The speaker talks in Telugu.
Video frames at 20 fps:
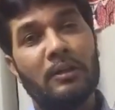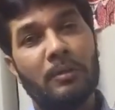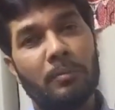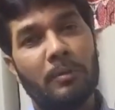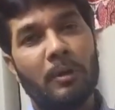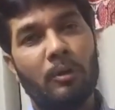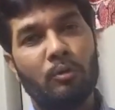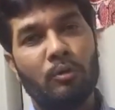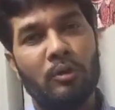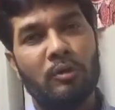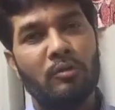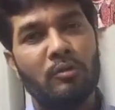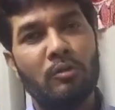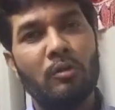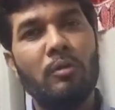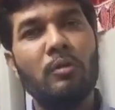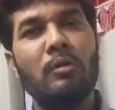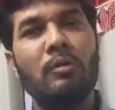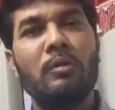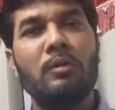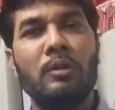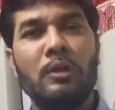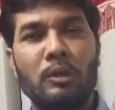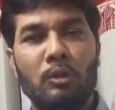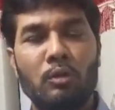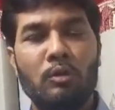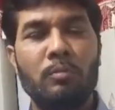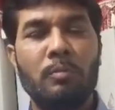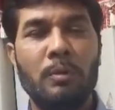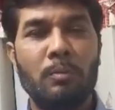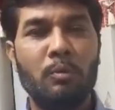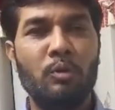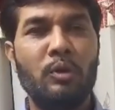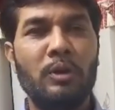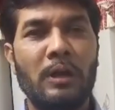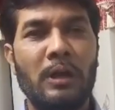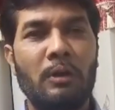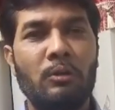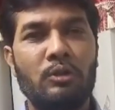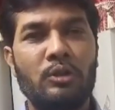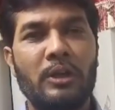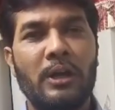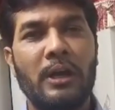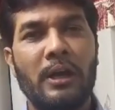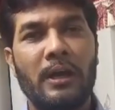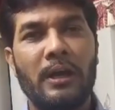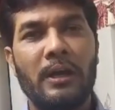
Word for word: చెప్దాని ఉద్దేశంతో ఈరోజు మీ ముందుకు ఎలా వచ్చా